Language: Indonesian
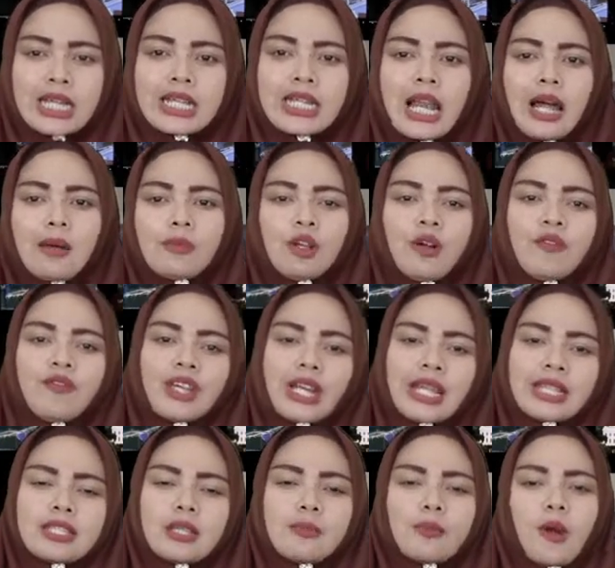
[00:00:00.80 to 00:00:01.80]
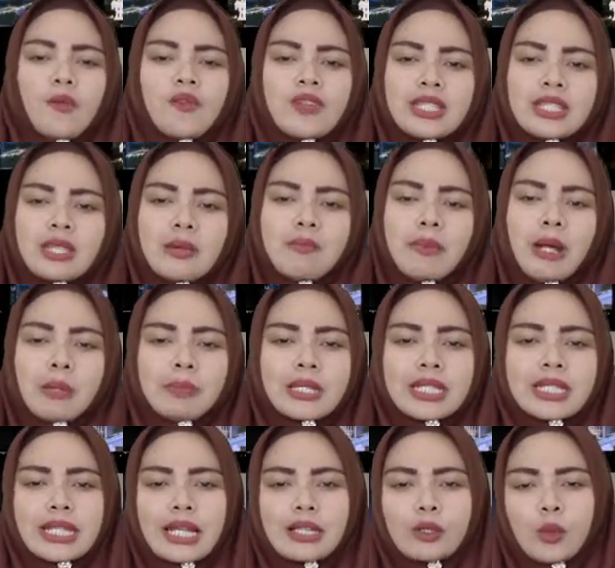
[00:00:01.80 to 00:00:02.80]
Dalam konferensi Provinsi 4
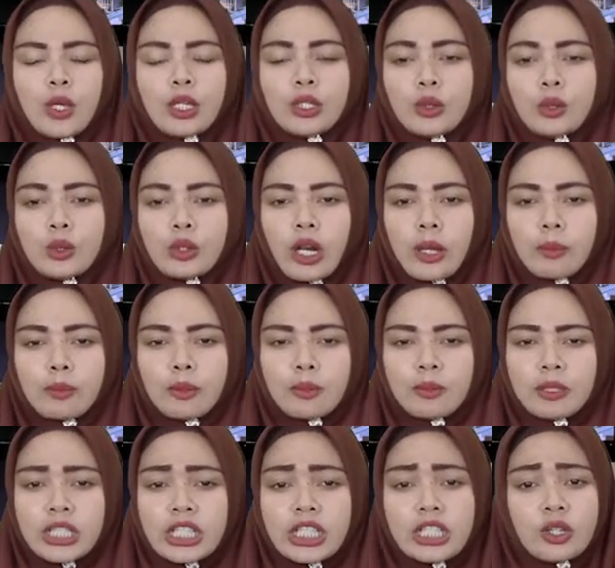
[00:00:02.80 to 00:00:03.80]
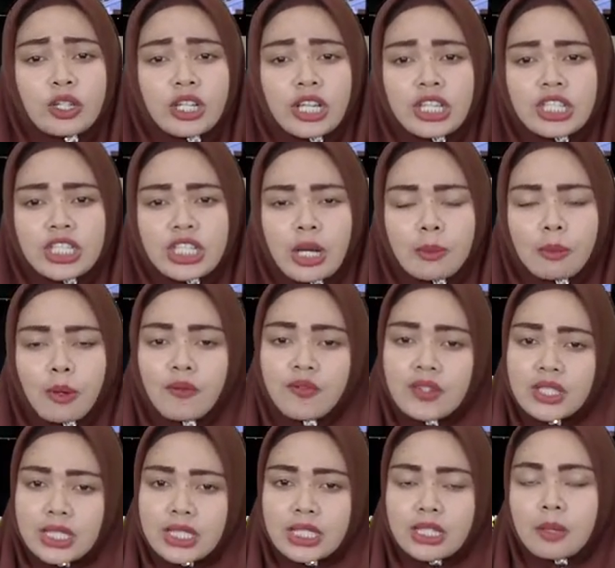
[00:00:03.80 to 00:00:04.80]
Persatuan Guru Republik Indonesia
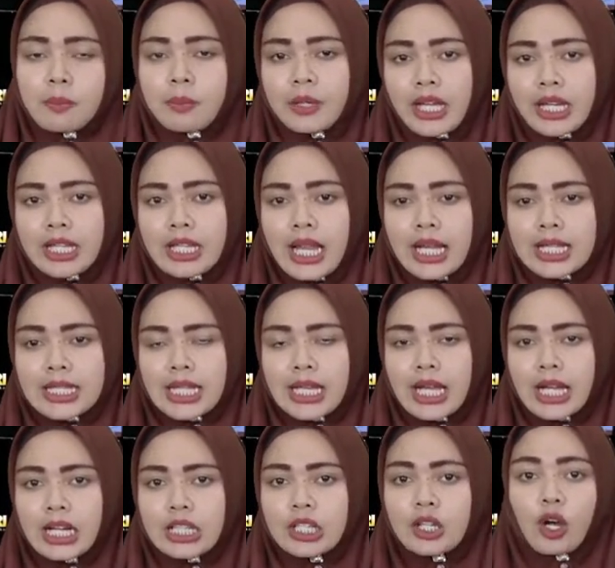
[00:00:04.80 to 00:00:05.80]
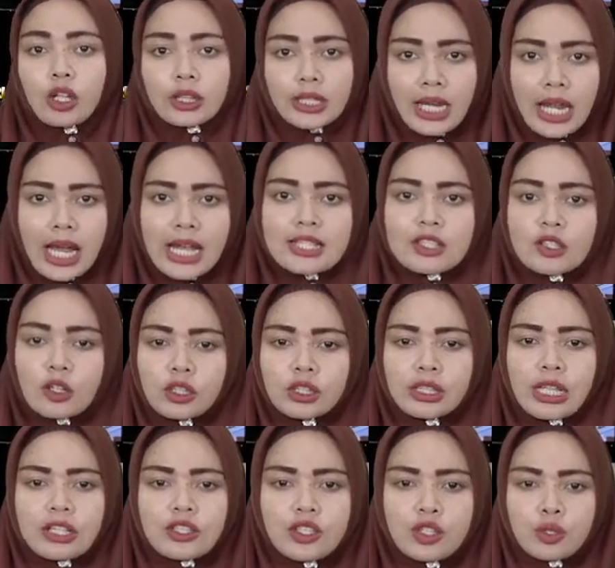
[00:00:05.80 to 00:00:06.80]
Provinsi Kepri yang dilaksanakan di Hotel
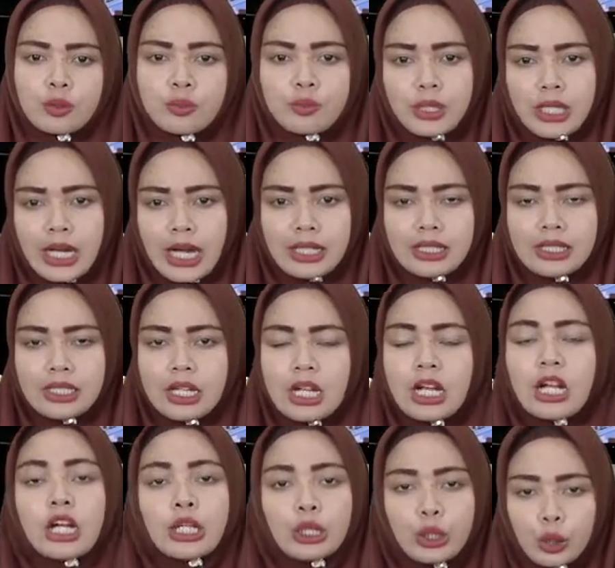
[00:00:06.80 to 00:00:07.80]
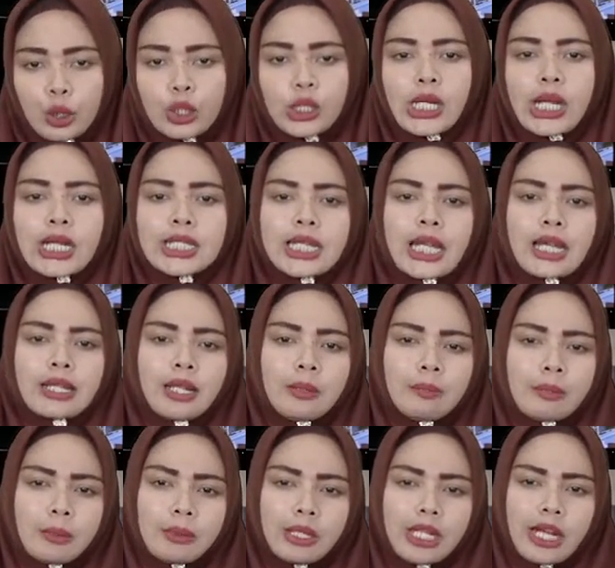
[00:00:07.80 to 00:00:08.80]
Aston Tanjung Pinang, turut
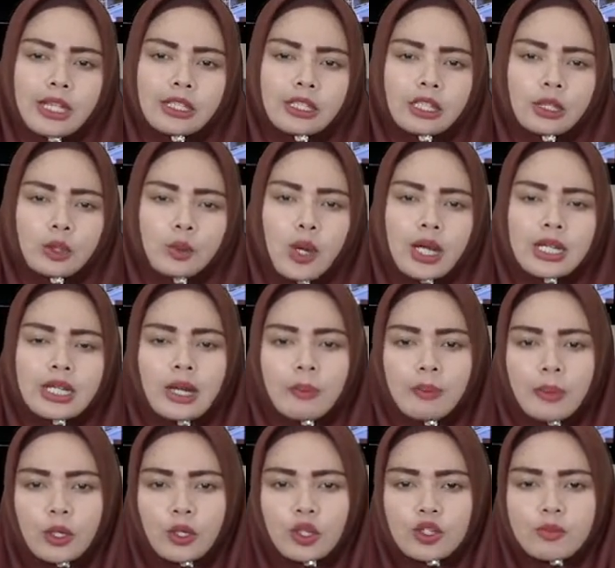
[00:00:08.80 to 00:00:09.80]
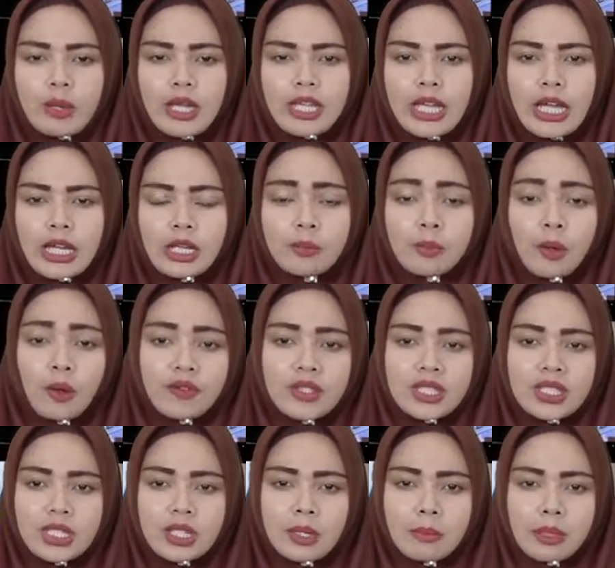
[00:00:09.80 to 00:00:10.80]
dilaksanakan pemilihan ketua dan pengurus PGRI
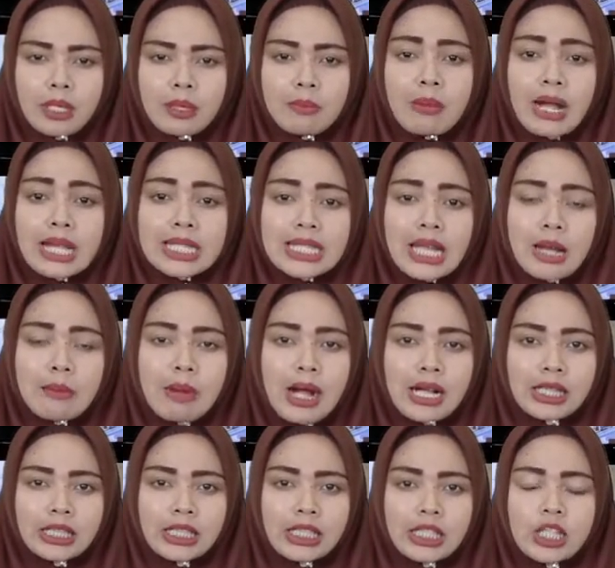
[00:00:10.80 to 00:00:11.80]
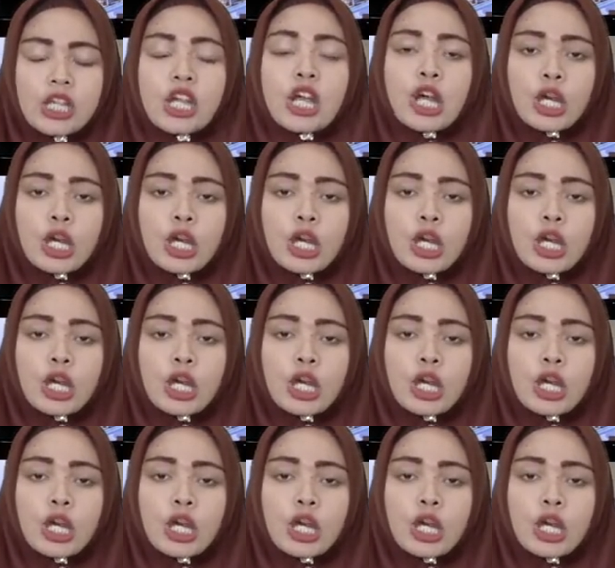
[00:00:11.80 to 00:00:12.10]
Provinsi Kepri masa bakti